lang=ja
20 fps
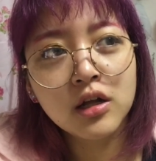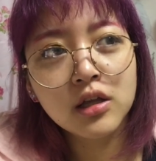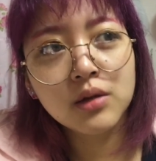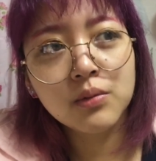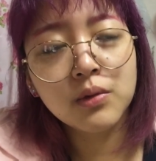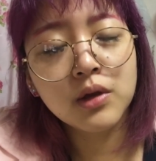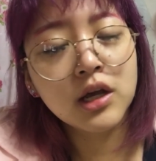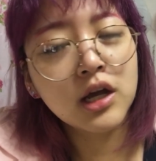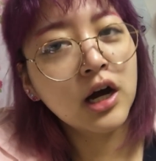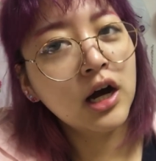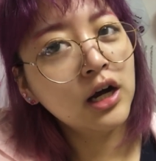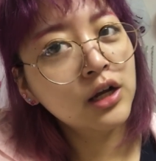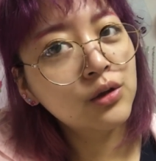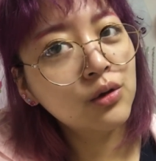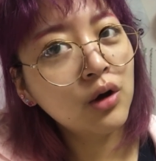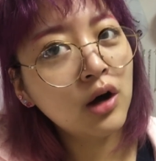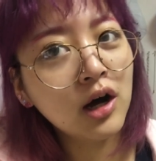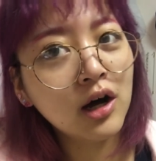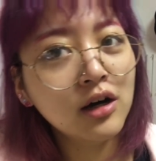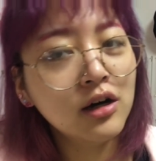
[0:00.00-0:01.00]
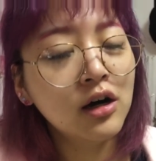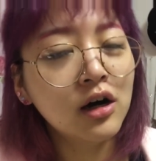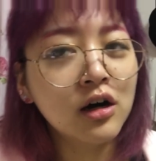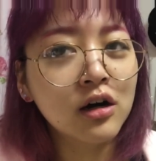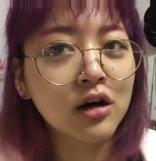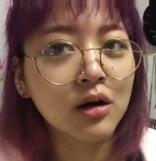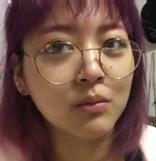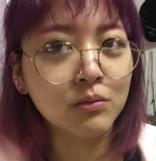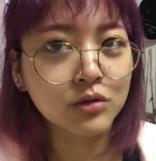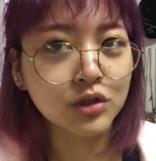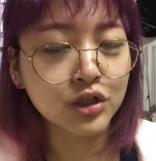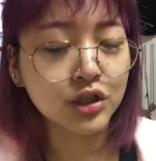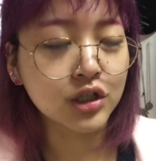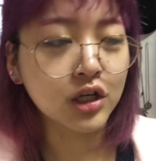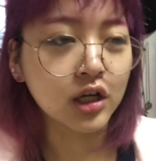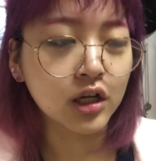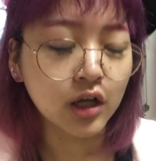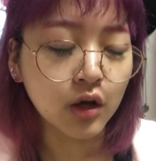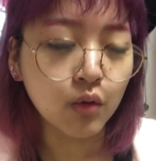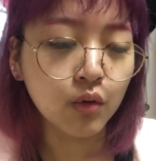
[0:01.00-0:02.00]
でも意外と半々かもしれ
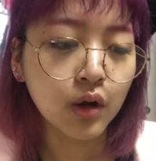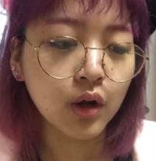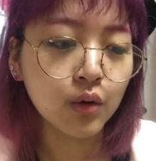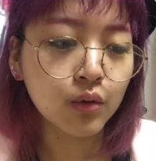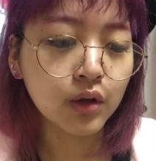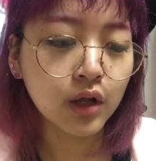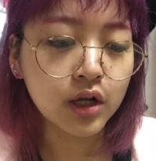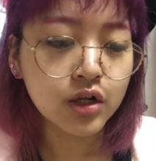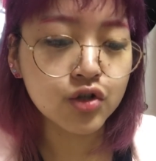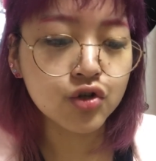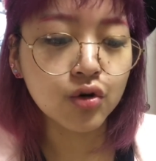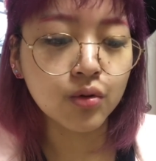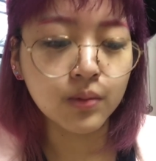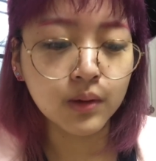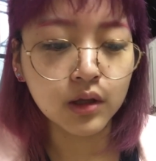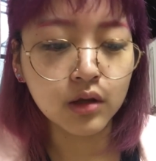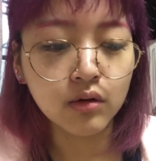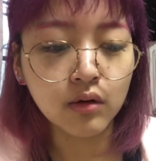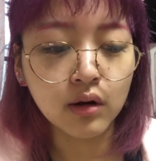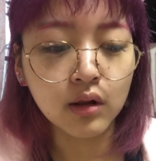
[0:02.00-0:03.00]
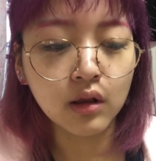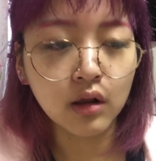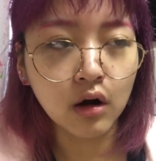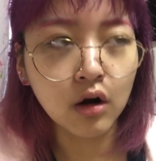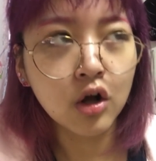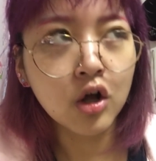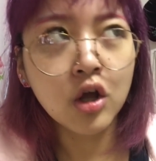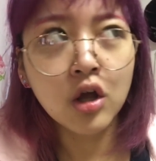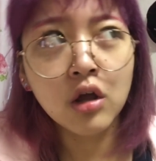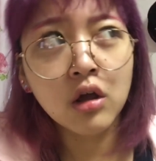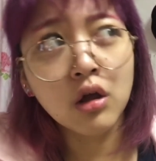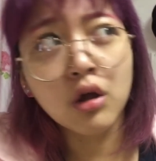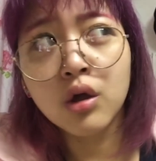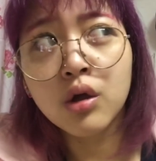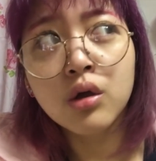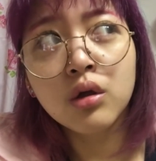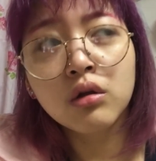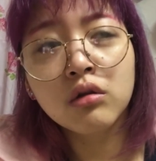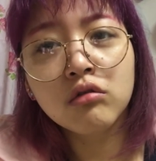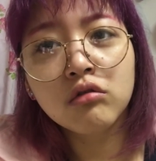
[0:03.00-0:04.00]
ないね。親の誕生日って言われたらえー、っ
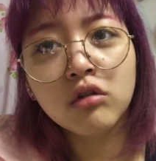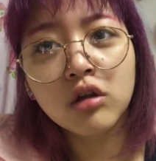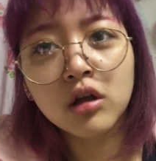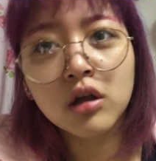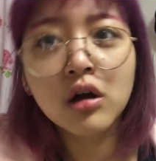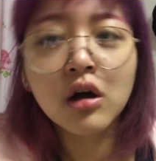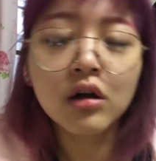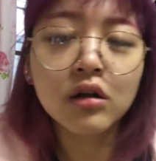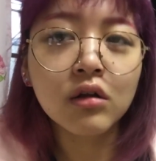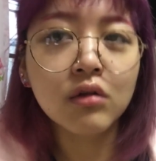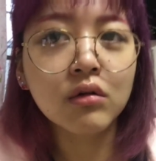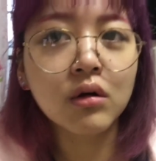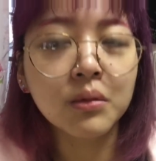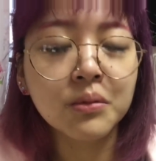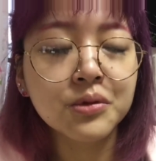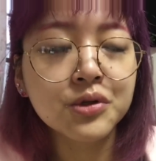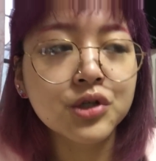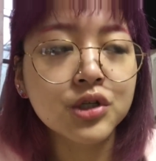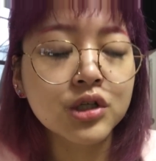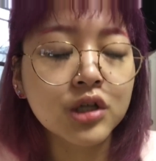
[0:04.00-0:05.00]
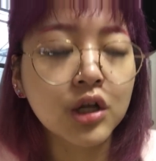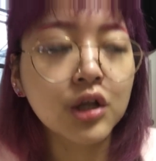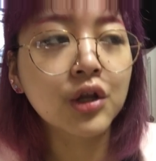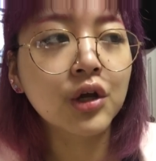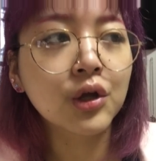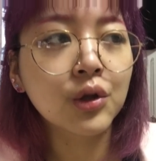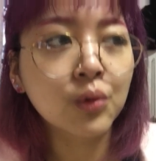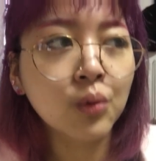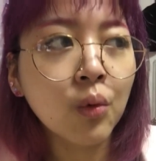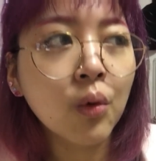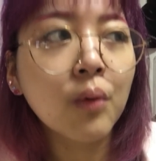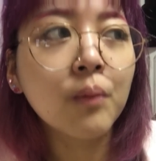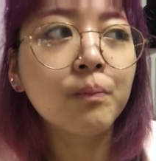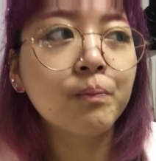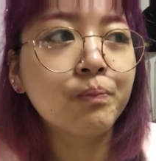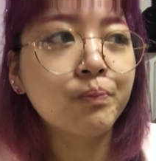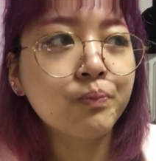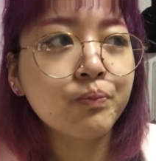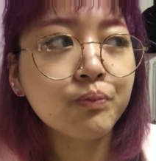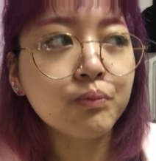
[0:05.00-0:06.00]
て一回なるかもしれないんだけど、
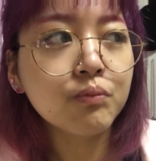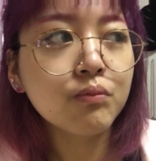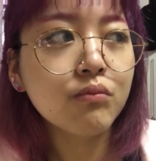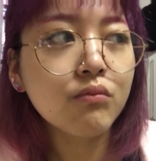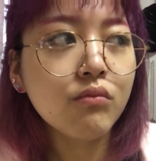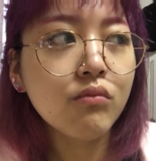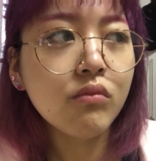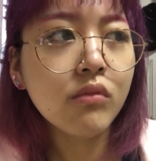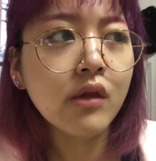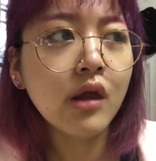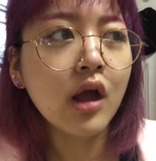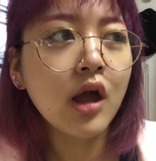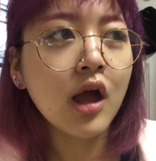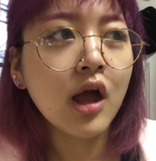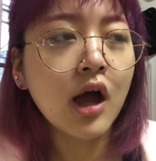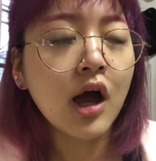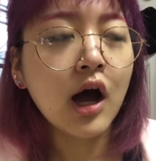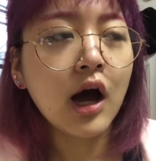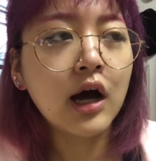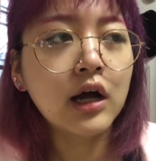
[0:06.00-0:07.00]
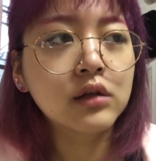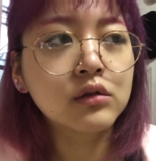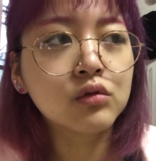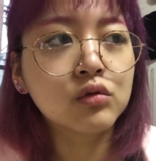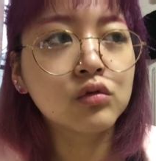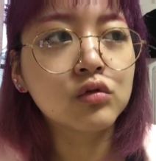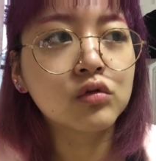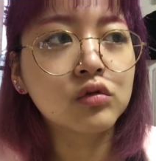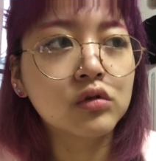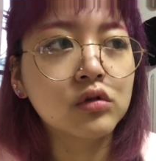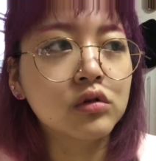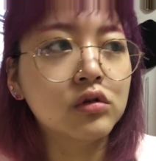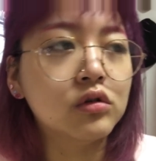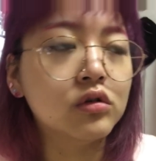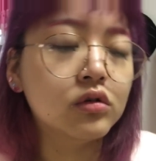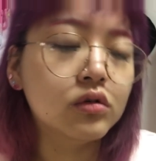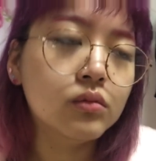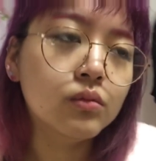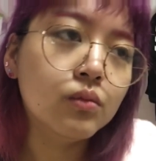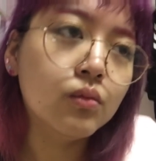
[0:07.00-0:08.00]
あ
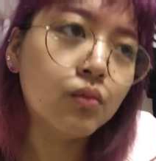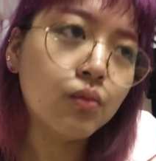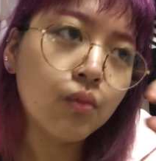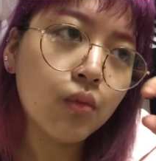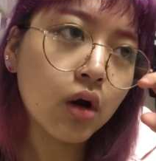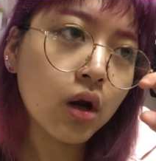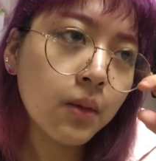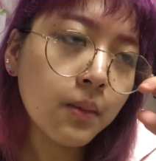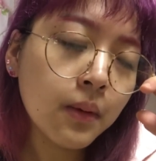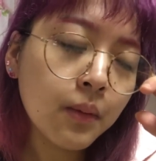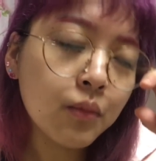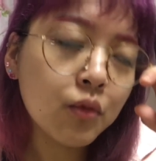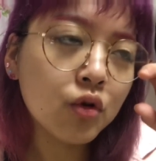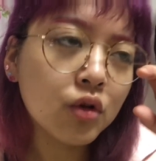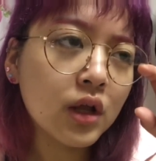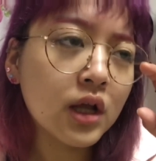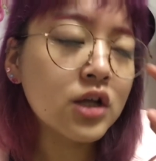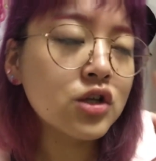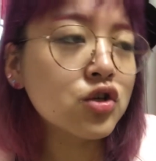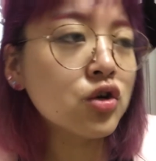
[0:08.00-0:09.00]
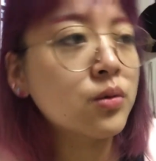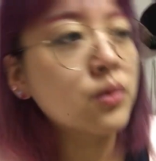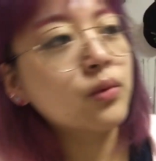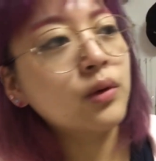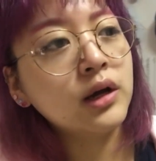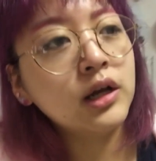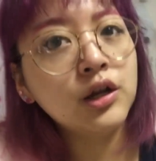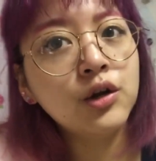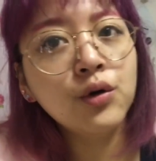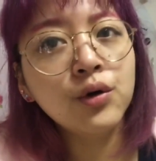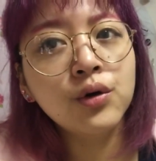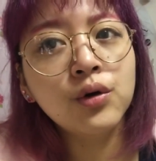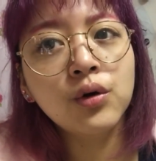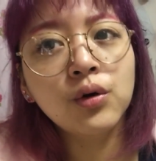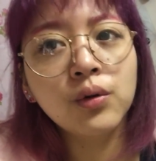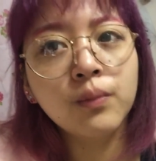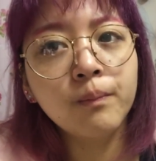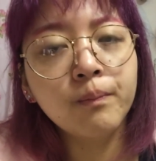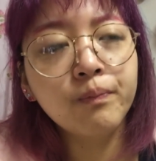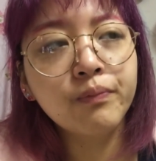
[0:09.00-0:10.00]
のー、森ママの誕生日はいろい
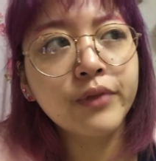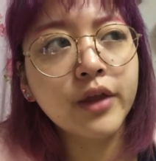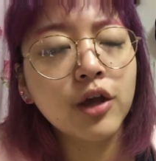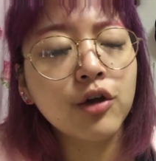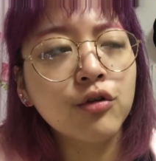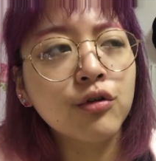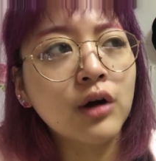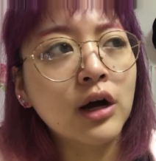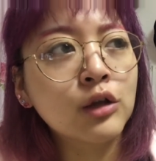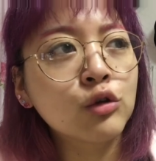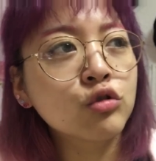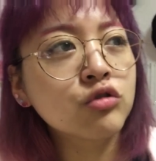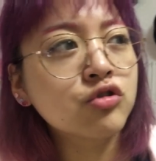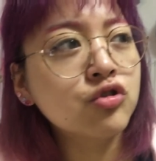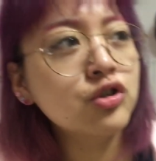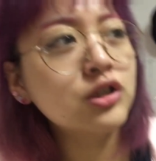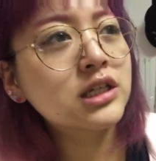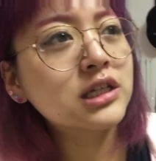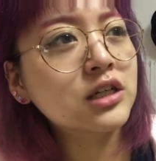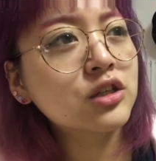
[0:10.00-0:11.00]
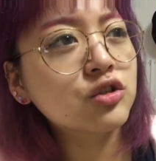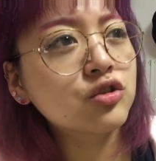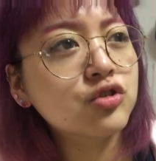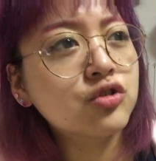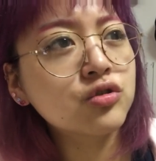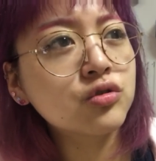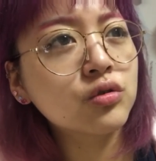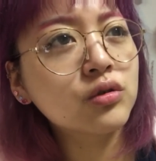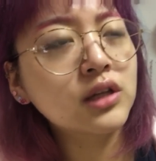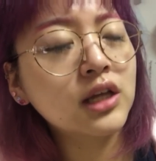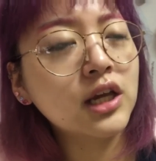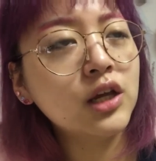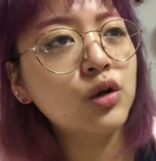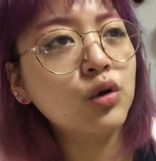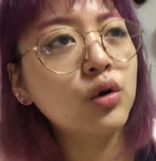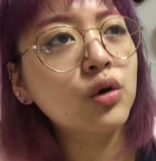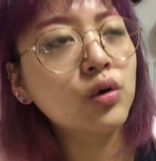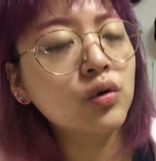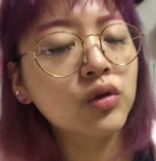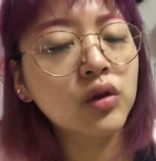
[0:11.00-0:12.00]
ろっていう、あのじゅういちがつじゅうろくでい
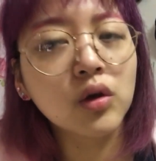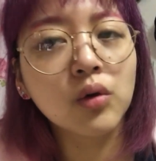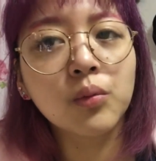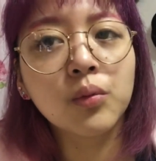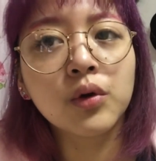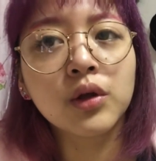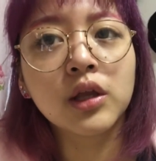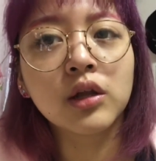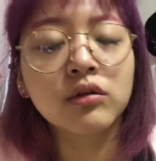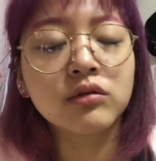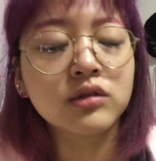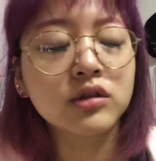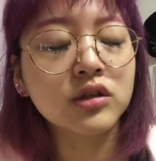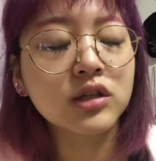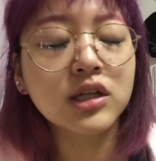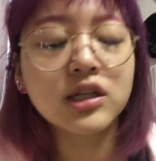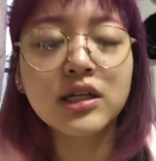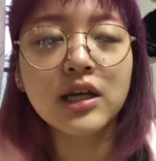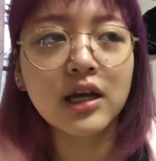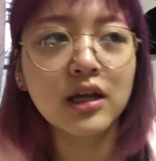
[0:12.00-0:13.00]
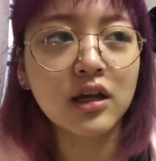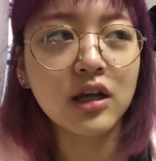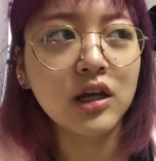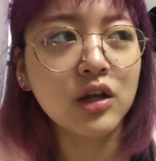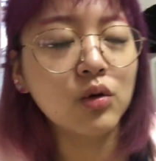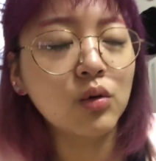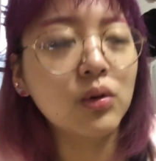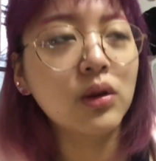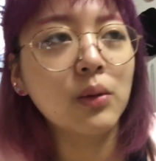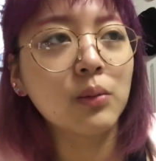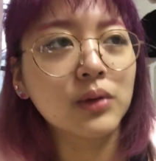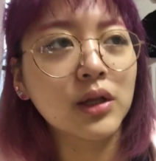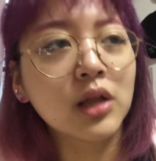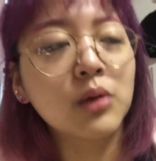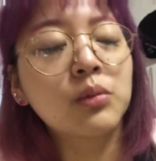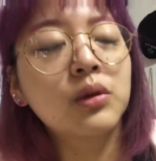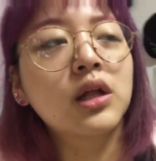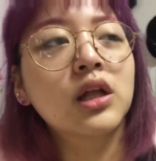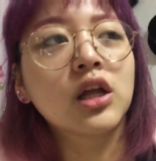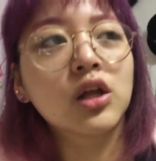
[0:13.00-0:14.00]
ろいろって覚えてるんですけど、全然色でも何
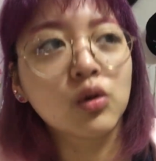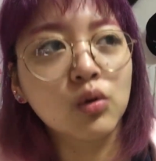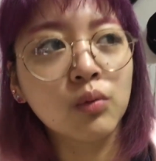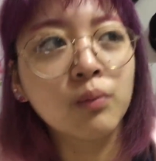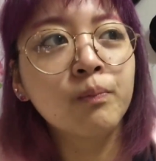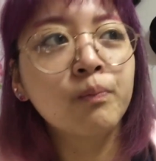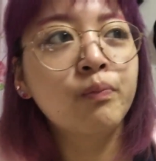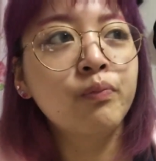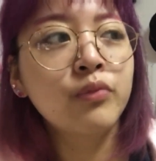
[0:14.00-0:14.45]
でもないんだけど、